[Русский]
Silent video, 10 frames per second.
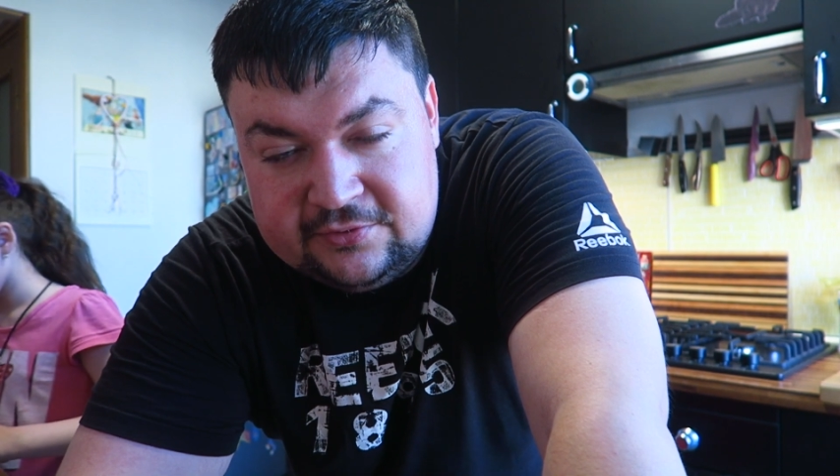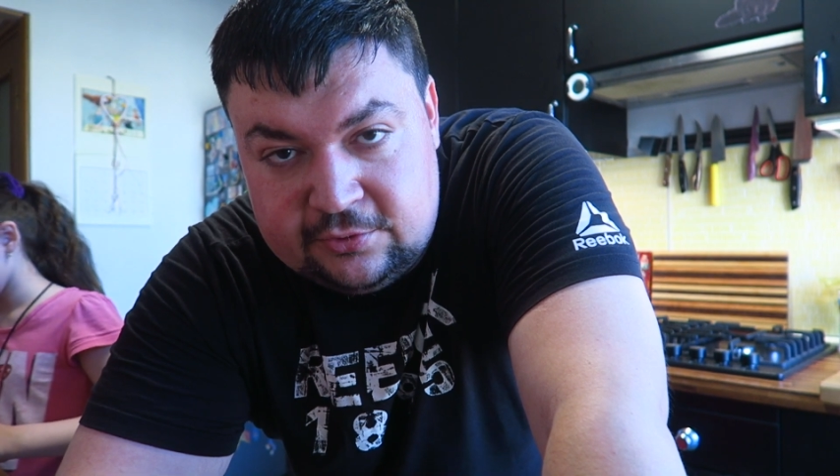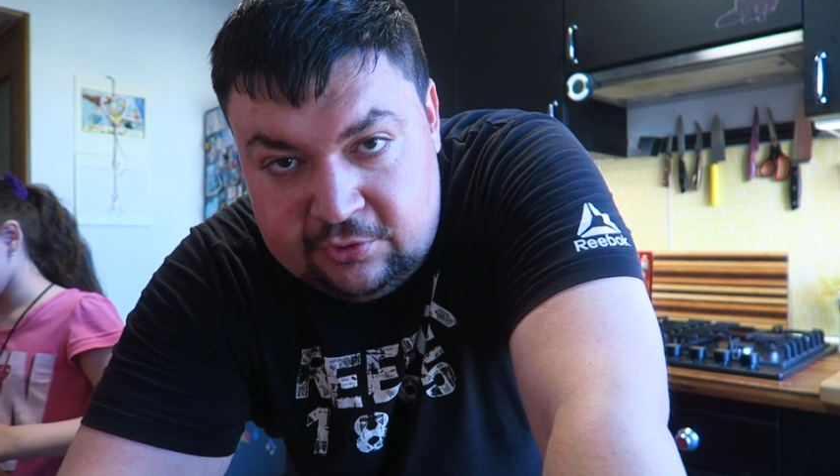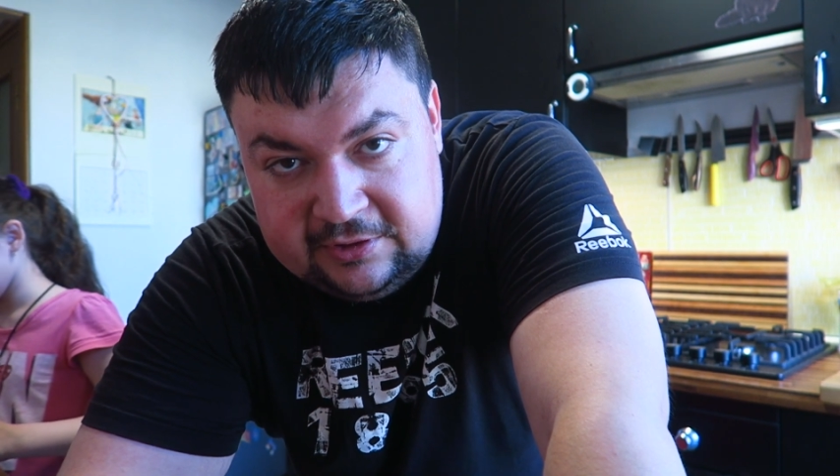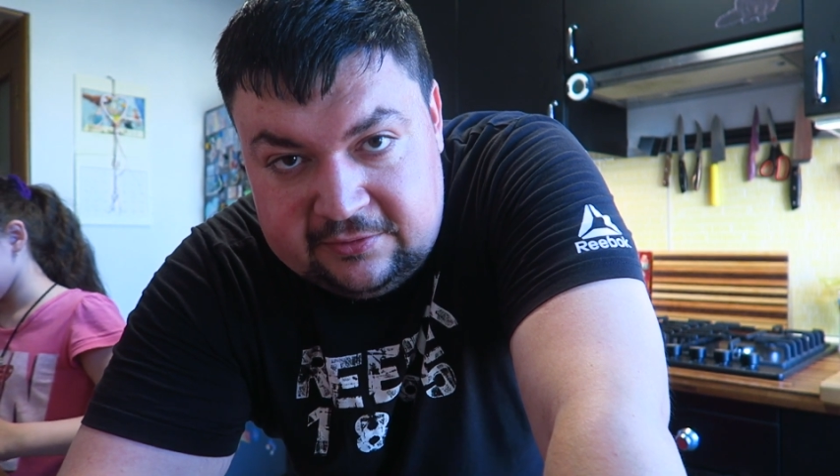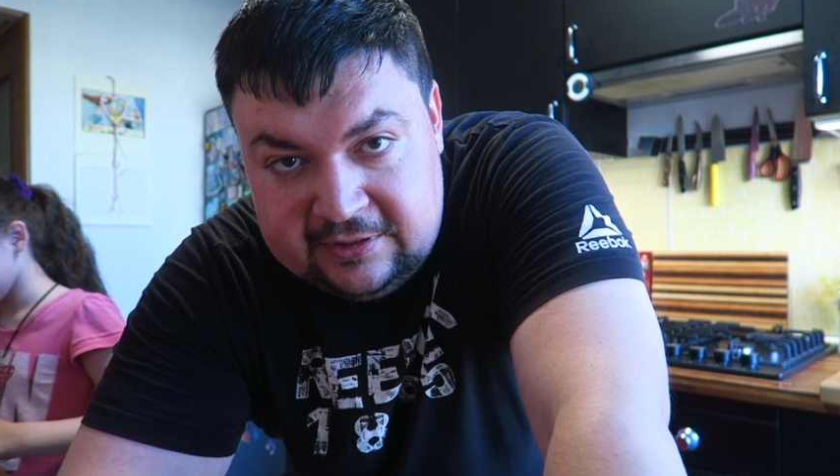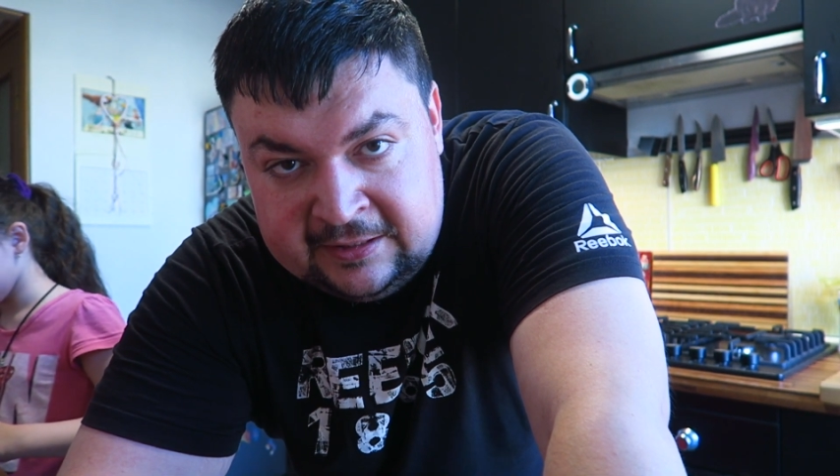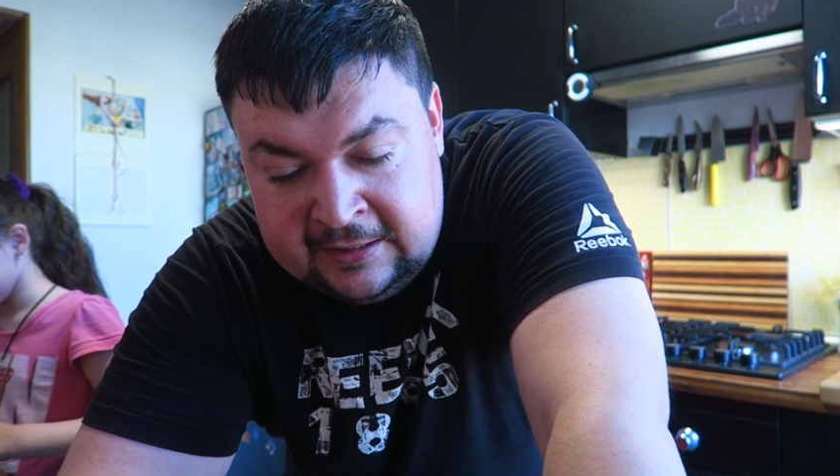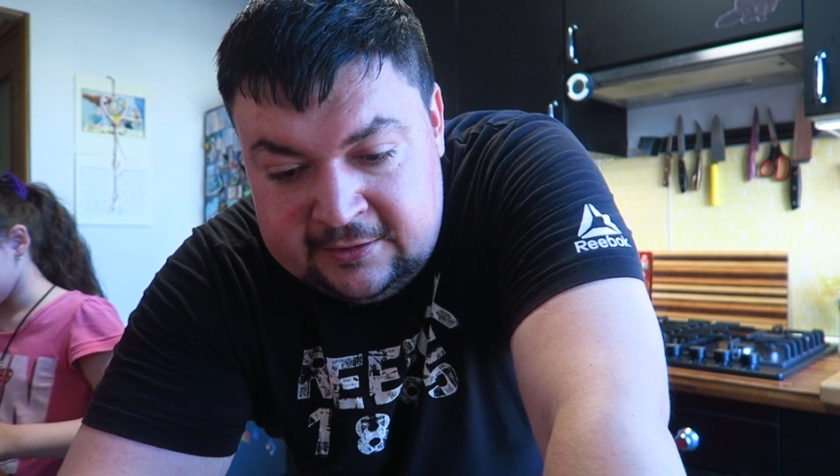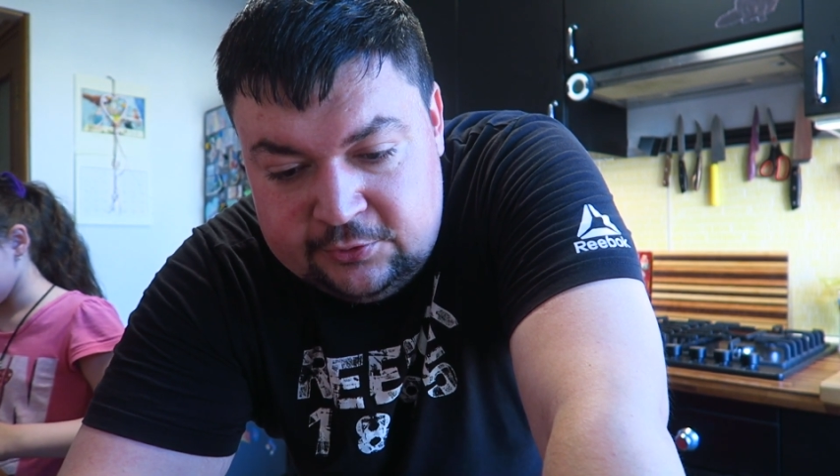встроенного
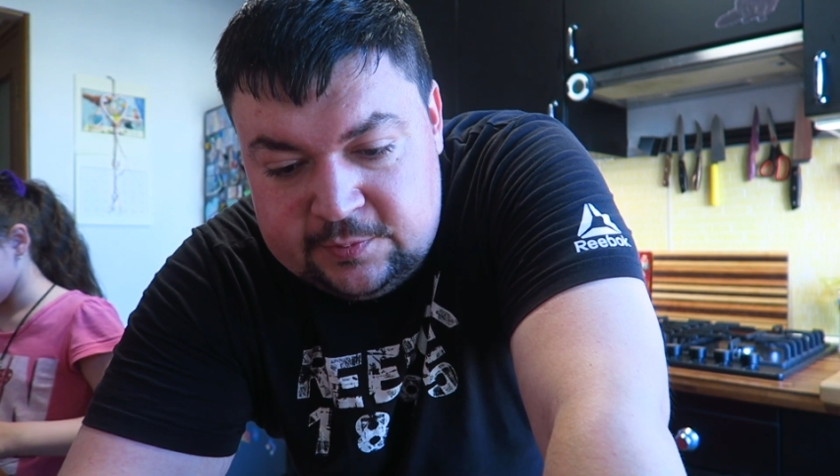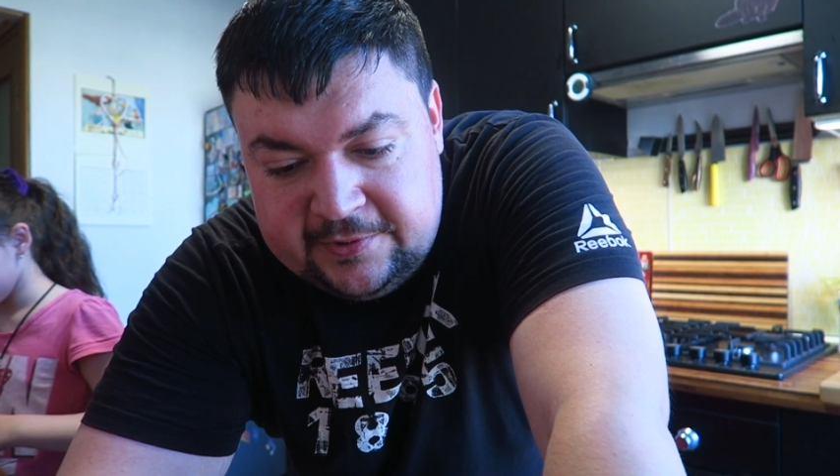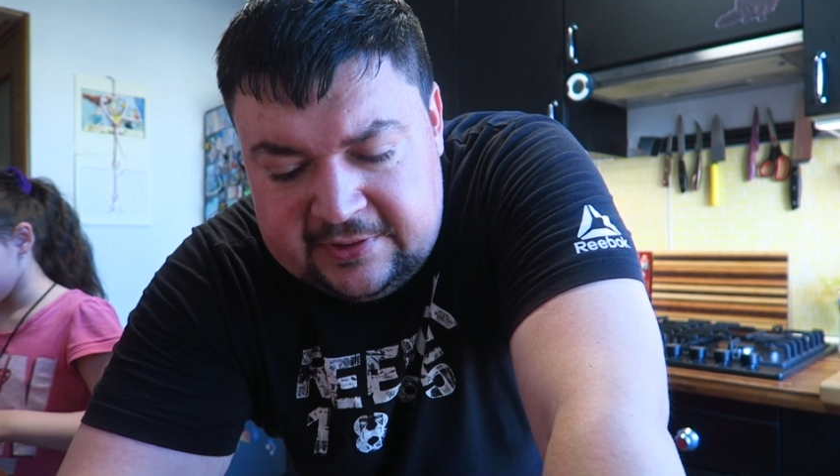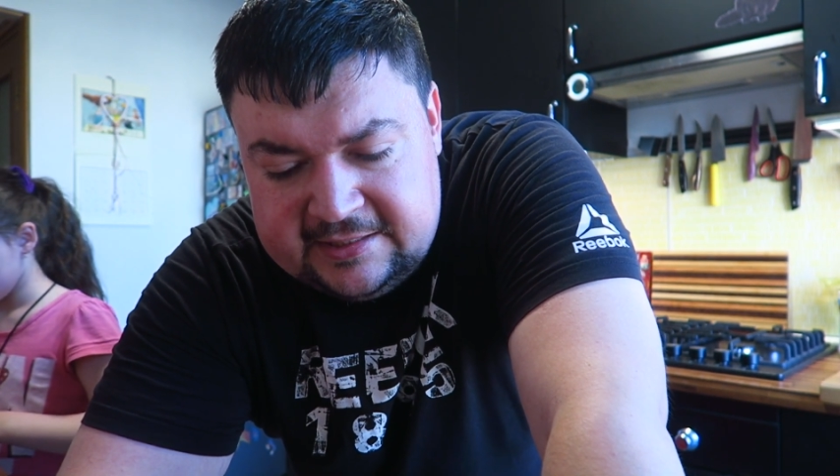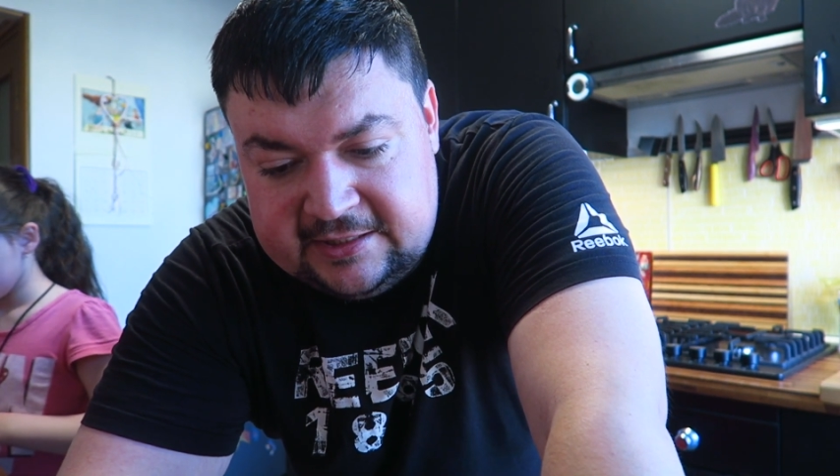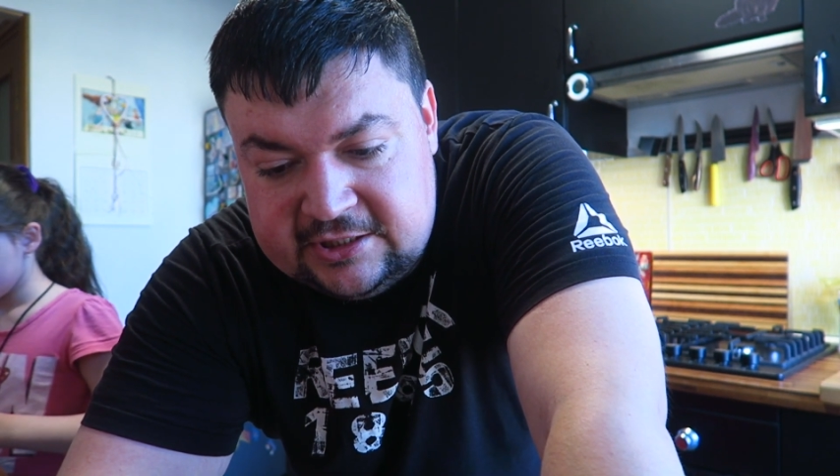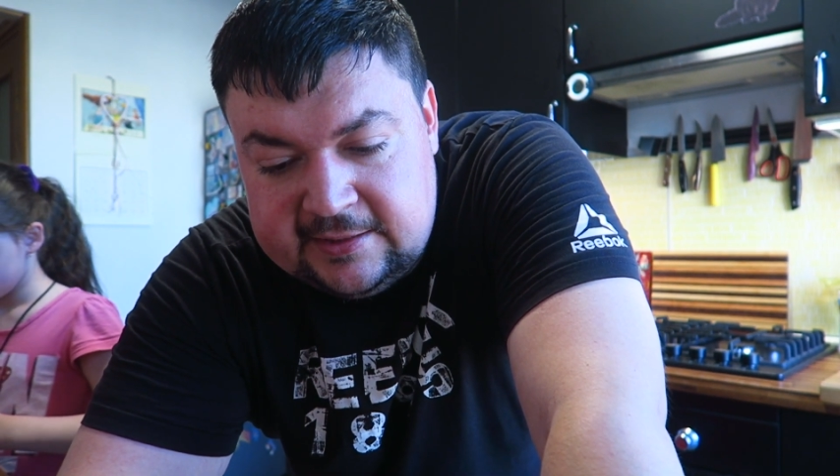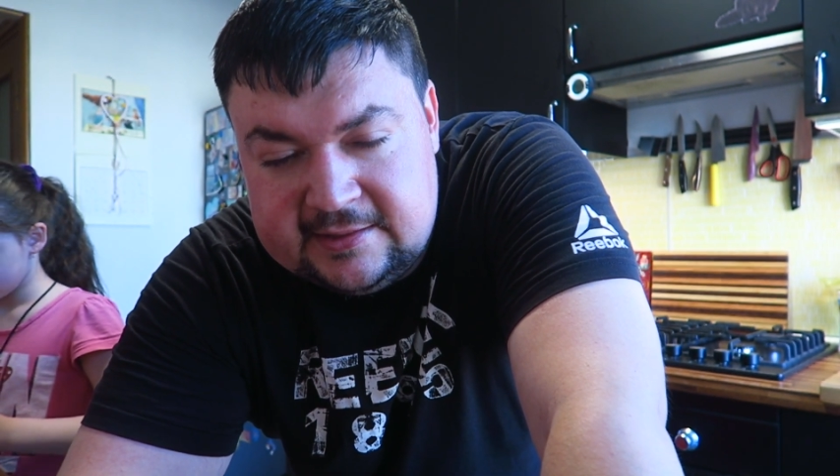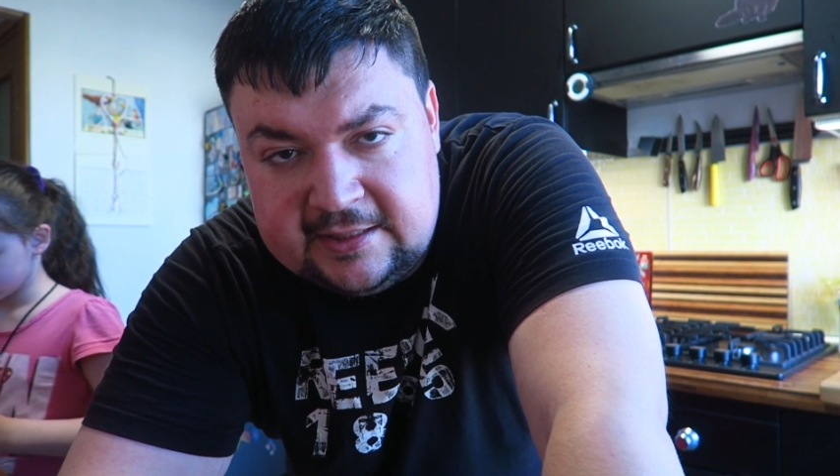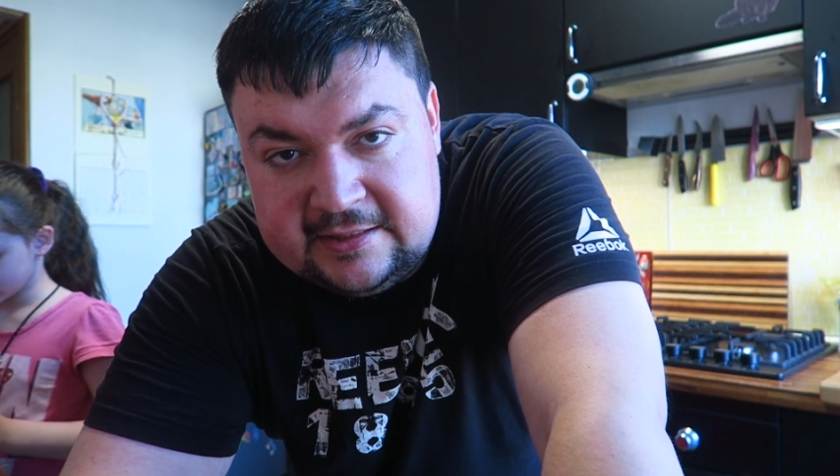не успевает заряжаться.